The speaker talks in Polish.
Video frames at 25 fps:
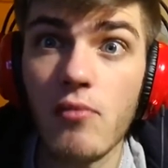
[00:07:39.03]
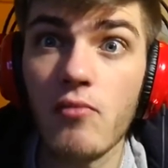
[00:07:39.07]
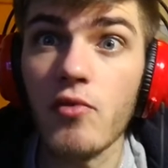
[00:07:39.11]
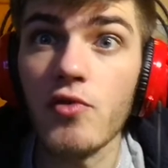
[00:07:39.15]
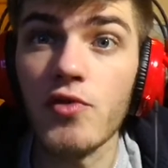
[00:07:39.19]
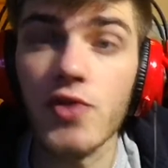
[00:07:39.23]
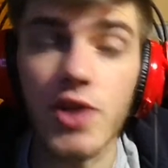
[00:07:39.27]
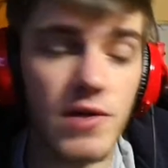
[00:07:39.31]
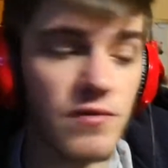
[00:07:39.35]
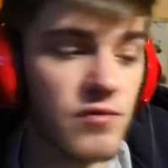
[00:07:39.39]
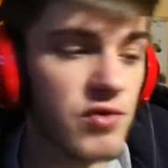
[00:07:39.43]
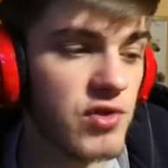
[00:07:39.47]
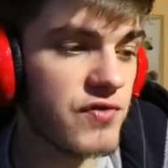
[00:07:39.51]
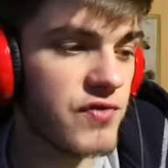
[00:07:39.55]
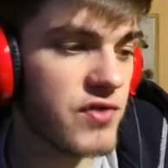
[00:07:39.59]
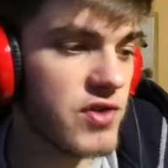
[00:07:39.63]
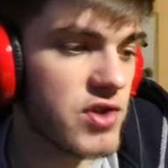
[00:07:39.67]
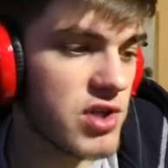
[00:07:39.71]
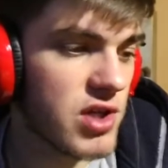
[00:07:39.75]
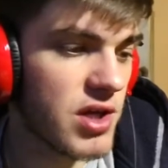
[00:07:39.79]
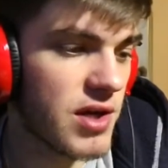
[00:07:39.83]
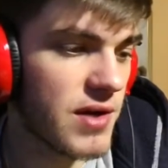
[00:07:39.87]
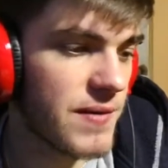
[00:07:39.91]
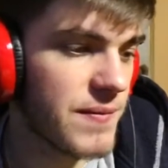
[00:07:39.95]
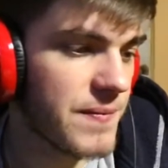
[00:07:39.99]
No, znowu
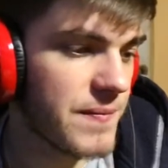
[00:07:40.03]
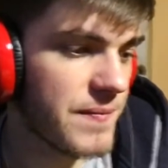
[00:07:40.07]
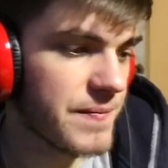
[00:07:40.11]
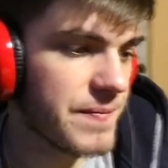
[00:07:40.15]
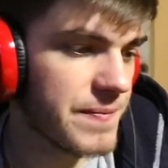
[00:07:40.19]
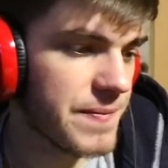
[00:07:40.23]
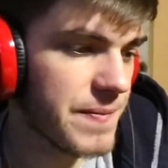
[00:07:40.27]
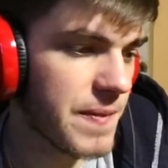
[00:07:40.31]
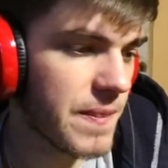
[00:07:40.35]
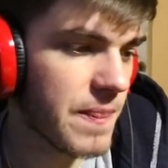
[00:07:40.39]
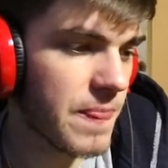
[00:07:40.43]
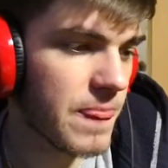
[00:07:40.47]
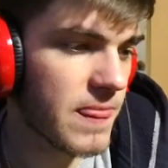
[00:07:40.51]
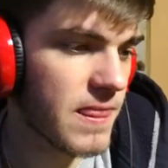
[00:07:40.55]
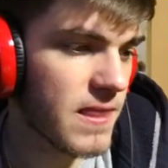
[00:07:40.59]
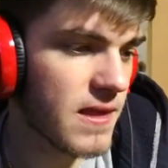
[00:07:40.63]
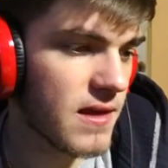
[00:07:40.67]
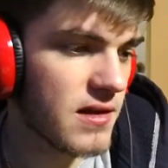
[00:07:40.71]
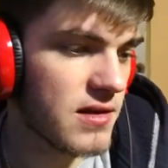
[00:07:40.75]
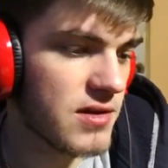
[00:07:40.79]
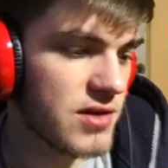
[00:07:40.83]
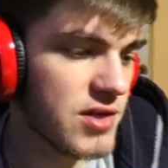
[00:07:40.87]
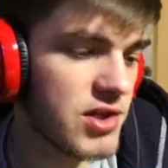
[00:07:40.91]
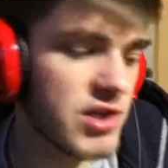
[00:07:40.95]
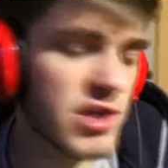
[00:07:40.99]
ćwiczę.
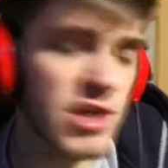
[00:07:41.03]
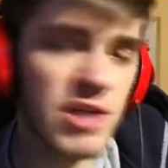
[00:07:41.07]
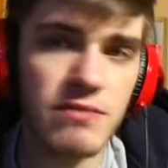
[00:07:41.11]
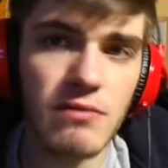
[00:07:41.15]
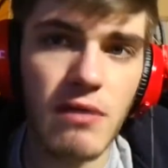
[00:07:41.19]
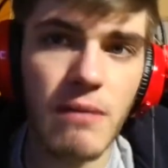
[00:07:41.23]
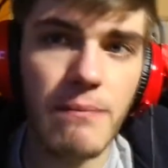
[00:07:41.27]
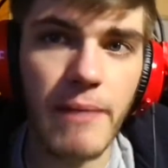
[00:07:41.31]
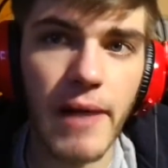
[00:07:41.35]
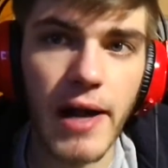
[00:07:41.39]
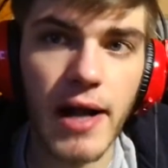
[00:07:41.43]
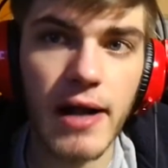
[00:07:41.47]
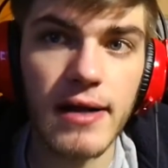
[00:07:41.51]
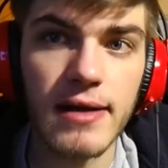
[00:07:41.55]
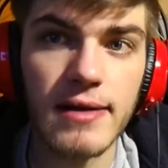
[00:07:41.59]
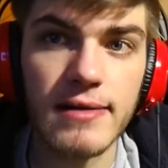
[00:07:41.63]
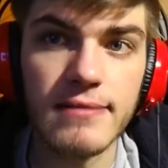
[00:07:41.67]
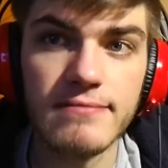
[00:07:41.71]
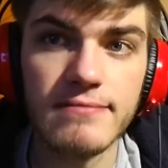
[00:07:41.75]
10 łapek